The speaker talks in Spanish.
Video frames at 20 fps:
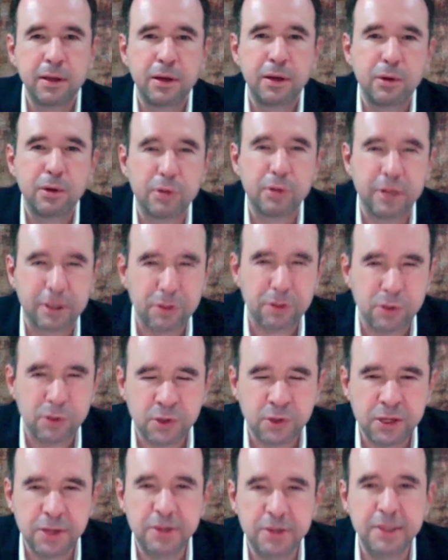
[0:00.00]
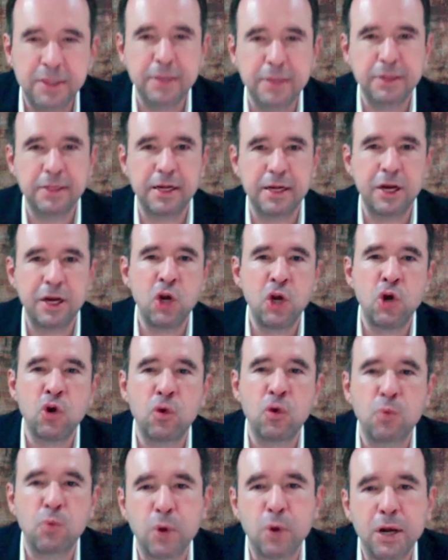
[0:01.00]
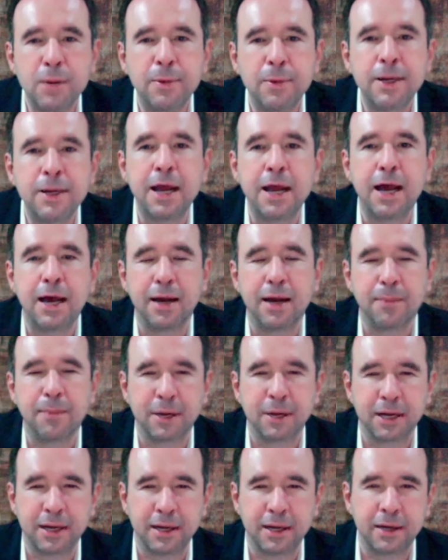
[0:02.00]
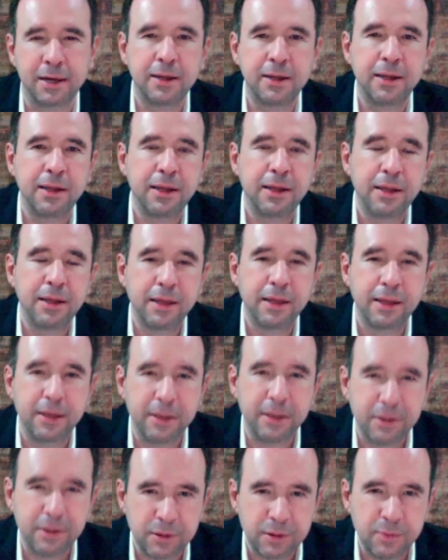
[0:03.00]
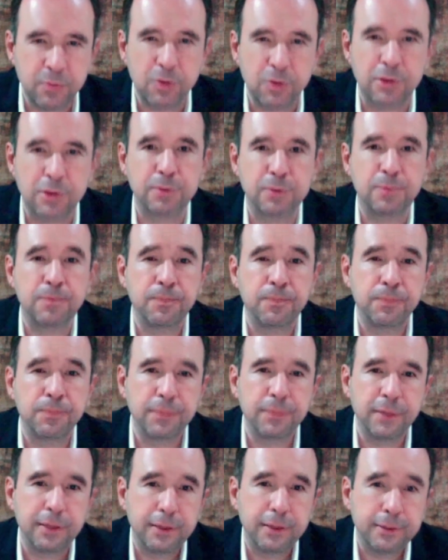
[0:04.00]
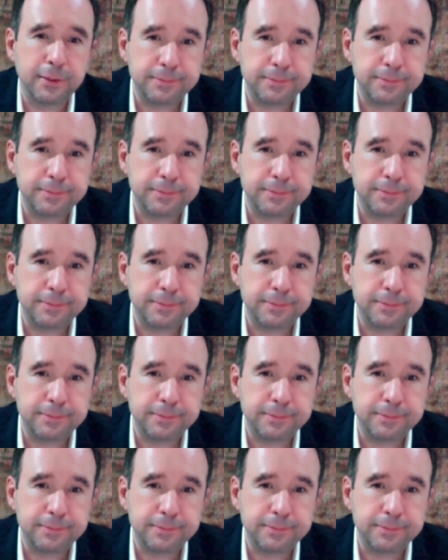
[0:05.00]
los accionistas no vuelvan a pagar este impuesto. Em,